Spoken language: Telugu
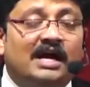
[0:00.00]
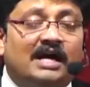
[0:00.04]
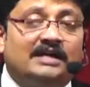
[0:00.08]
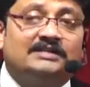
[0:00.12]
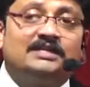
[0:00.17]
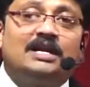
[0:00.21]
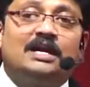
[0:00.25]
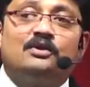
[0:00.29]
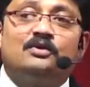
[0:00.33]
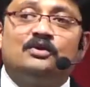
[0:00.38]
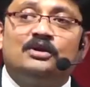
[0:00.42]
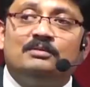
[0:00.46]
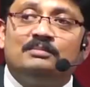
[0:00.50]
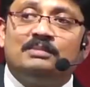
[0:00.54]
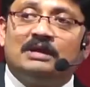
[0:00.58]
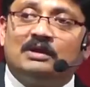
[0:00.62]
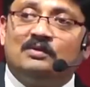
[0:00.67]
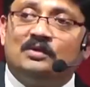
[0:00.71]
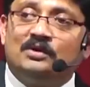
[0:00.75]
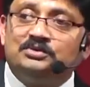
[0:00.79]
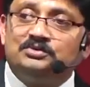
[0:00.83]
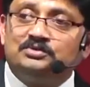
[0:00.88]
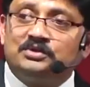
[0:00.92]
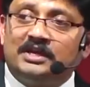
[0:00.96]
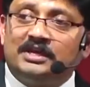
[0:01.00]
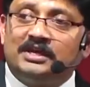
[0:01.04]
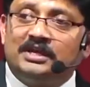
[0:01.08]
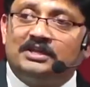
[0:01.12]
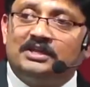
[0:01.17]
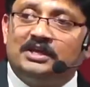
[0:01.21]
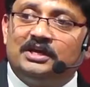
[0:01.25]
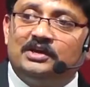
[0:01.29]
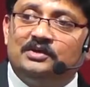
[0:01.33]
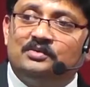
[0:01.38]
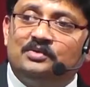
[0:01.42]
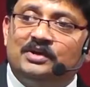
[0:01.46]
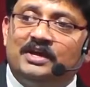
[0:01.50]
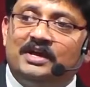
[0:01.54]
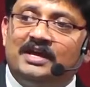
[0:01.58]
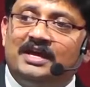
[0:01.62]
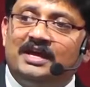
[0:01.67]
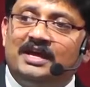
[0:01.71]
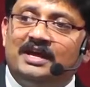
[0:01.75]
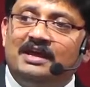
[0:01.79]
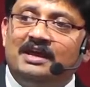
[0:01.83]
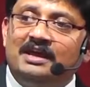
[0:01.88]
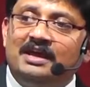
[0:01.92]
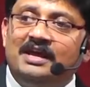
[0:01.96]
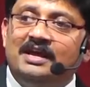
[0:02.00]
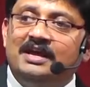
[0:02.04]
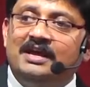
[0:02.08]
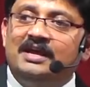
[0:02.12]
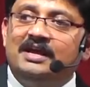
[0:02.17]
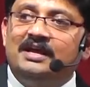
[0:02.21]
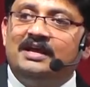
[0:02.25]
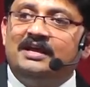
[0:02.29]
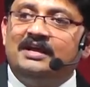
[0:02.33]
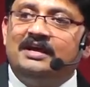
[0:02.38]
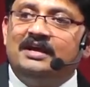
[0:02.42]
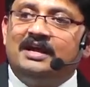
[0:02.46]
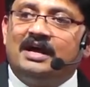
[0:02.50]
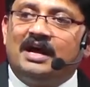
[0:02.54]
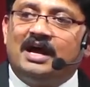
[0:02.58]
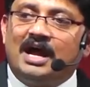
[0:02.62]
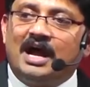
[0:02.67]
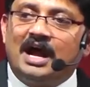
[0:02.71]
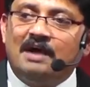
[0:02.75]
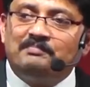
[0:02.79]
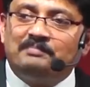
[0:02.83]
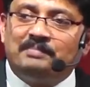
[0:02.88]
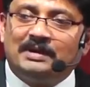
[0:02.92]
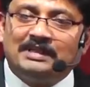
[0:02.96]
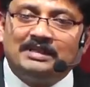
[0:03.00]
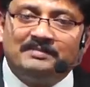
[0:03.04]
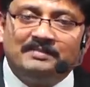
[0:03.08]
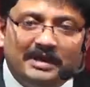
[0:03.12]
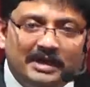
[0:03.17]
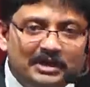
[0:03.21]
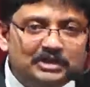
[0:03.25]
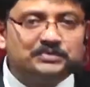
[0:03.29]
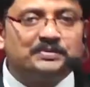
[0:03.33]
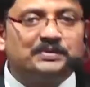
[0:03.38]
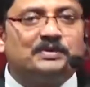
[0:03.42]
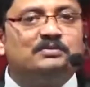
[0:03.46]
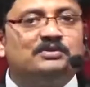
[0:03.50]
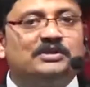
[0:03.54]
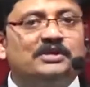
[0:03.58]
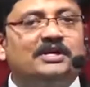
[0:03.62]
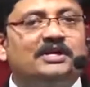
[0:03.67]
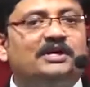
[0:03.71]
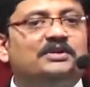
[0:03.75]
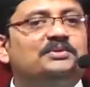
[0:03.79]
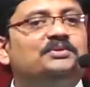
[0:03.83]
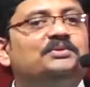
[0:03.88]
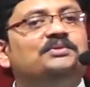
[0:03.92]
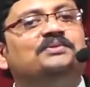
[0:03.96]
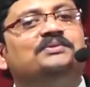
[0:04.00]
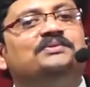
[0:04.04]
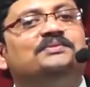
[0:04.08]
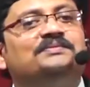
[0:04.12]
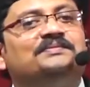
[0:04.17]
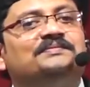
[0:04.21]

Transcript: అసలు అక్కడ ఉన్న బలవంతుడైన దేవుడే ఆ పదమే యేసుప్రభుది కాదు